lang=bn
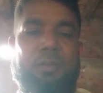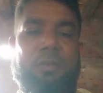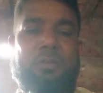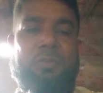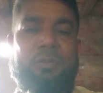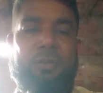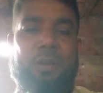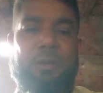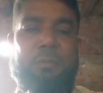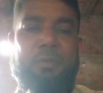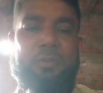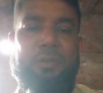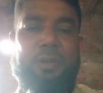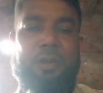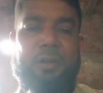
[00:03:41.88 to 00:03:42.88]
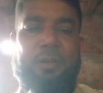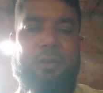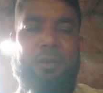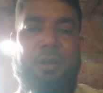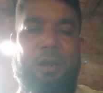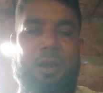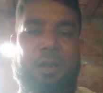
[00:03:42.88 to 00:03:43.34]
সুনামগঞ্জের
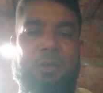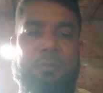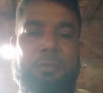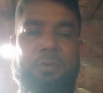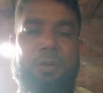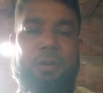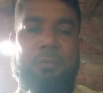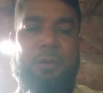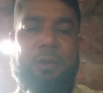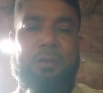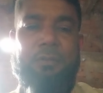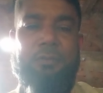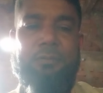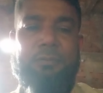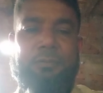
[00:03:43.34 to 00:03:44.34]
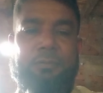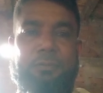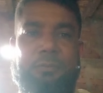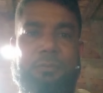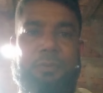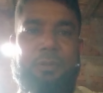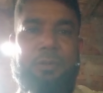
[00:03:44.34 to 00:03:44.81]
হাইবুর রহমান
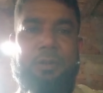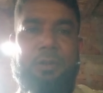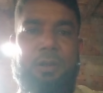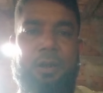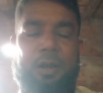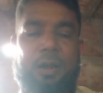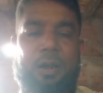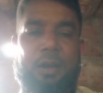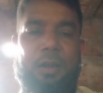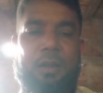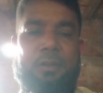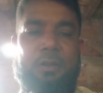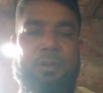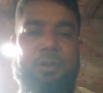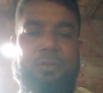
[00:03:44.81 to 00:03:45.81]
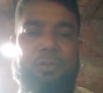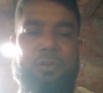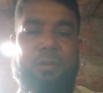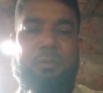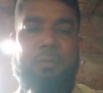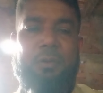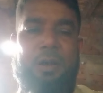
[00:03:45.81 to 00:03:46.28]
আল্লাহ যেন
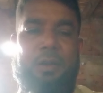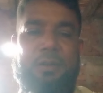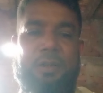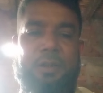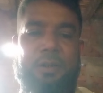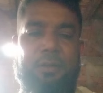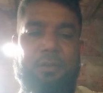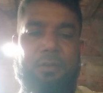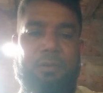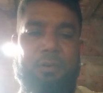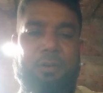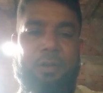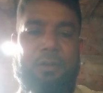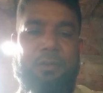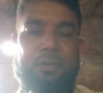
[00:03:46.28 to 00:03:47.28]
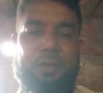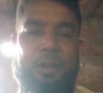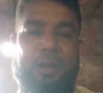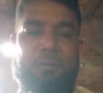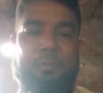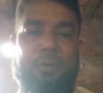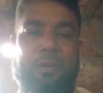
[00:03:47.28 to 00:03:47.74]
সর্বকাজে ওকে
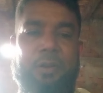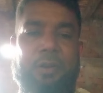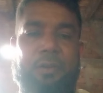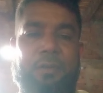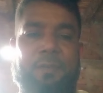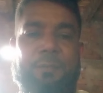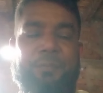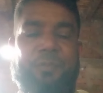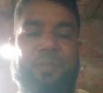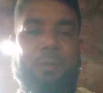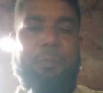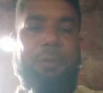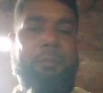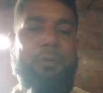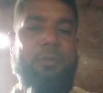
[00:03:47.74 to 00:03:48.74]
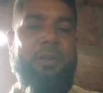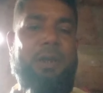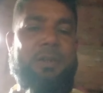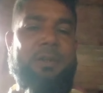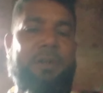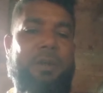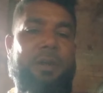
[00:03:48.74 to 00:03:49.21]
জয়লাভ করে যে বিপদে
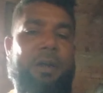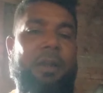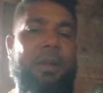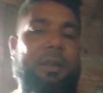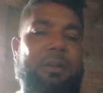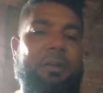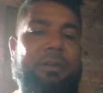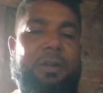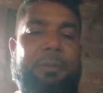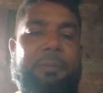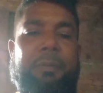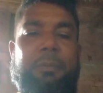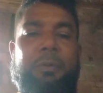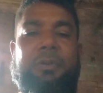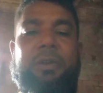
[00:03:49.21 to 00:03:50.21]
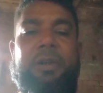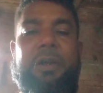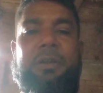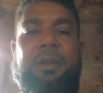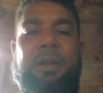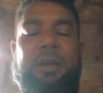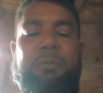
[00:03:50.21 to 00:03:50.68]
আছে আল্লাহ যেন সে বিপদ থেকে
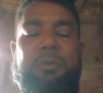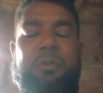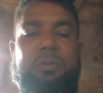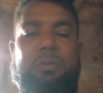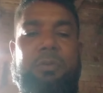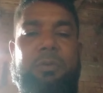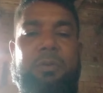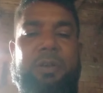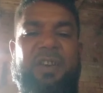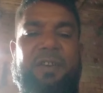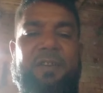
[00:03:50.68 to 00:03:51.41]
তাকে মুক্ত করে